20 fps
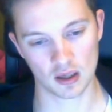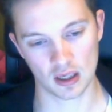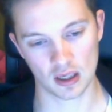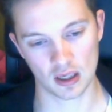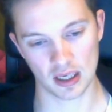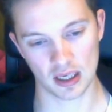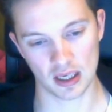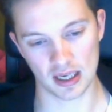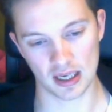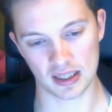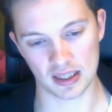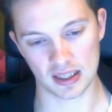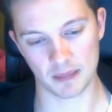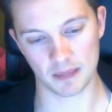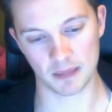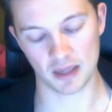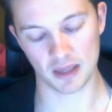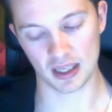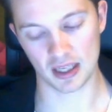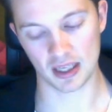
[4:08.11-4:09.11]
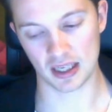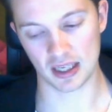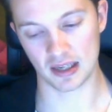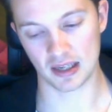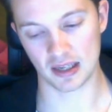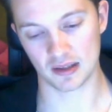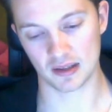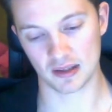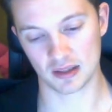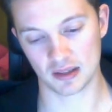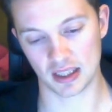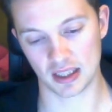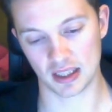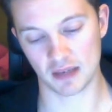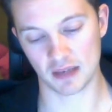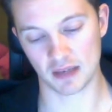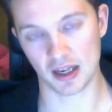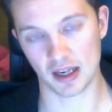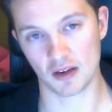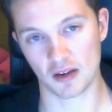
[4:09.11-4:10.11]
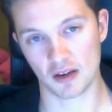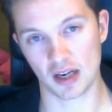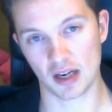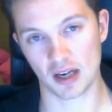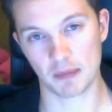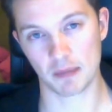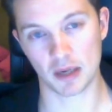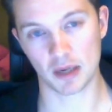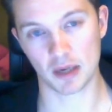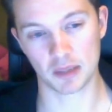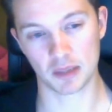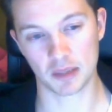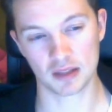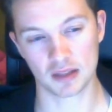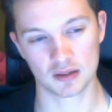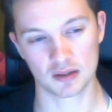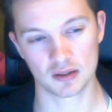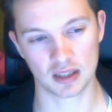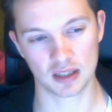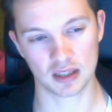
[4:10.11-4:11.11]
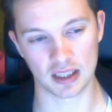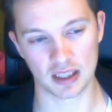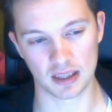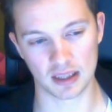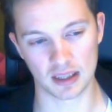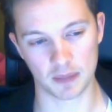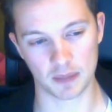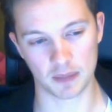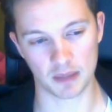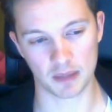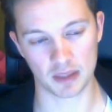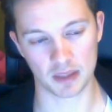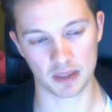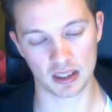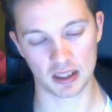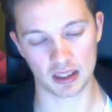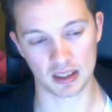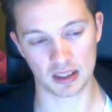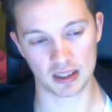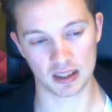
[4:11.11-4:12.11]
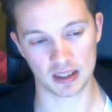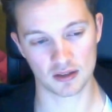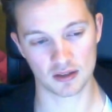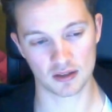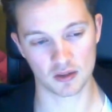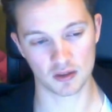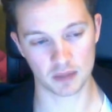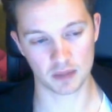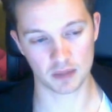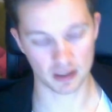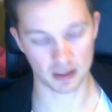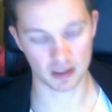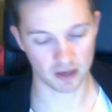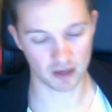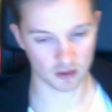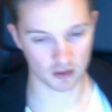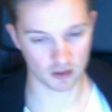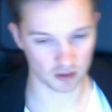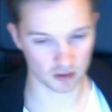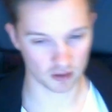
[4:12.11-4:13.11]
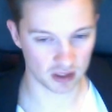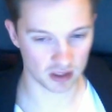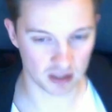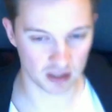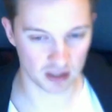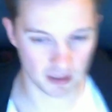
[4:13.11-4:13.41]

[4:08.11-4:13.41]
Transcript: el tema de, trabajar online para mí. Eh, para mí esto es mi trabajo y a